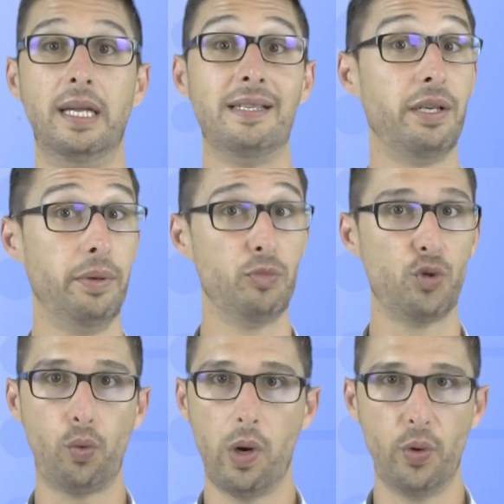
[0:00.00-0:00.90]
Sabemos
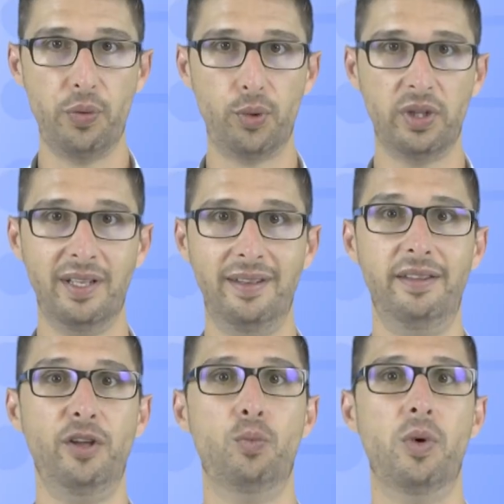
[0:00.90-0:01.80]
o quão importante
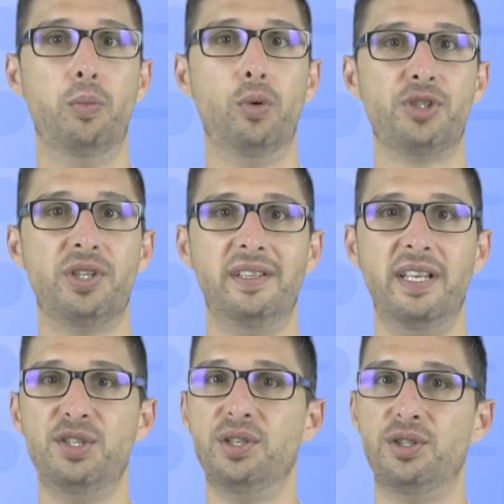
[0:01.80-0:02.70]
é ter uma boa
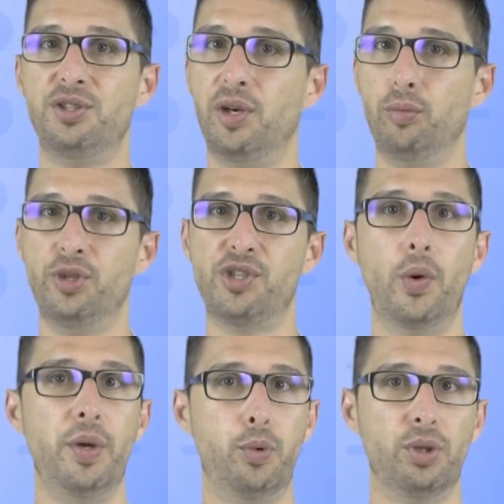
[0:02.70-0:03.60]
estratégia de
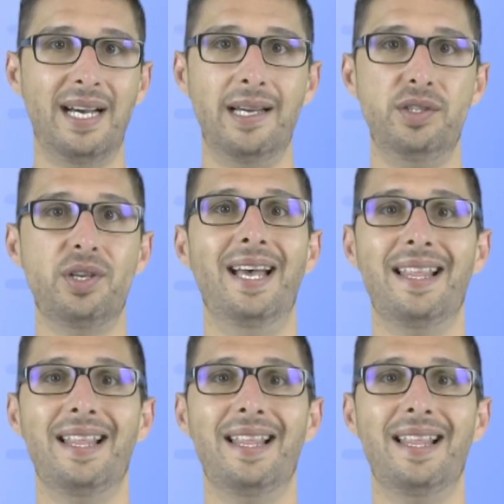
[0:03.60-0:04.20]
distribuição em portais